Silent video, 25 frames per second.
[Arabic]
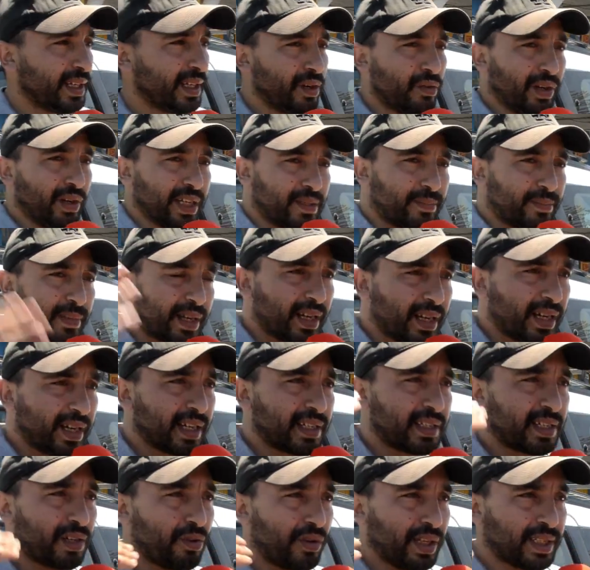نواحي
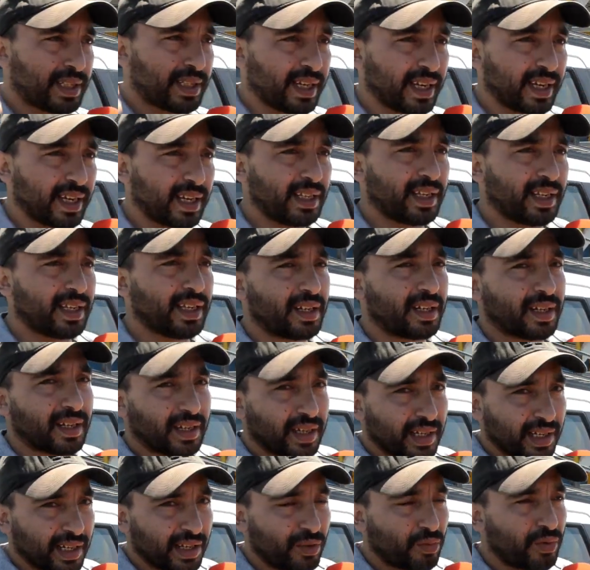مراكش نواحي اكادير
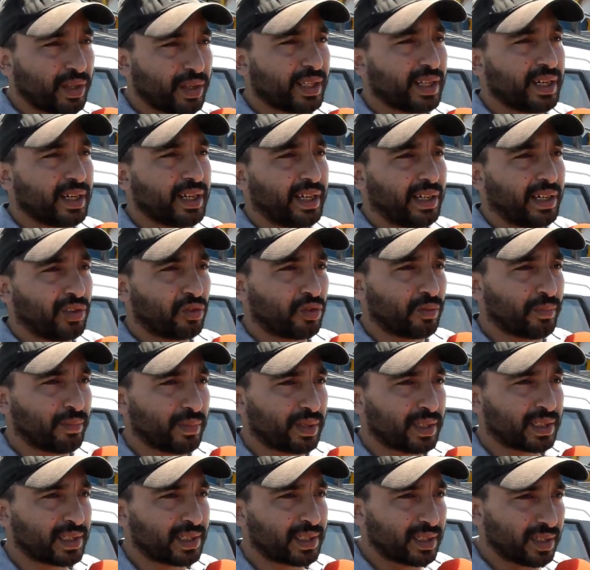كاين الاخوان ديالنا
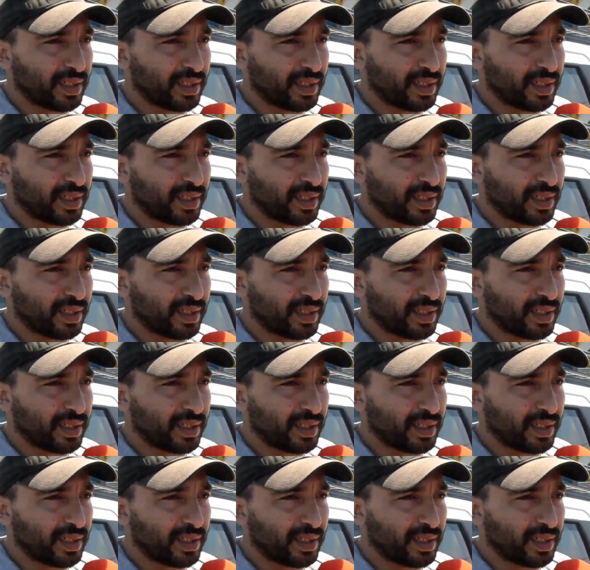عندهم آه،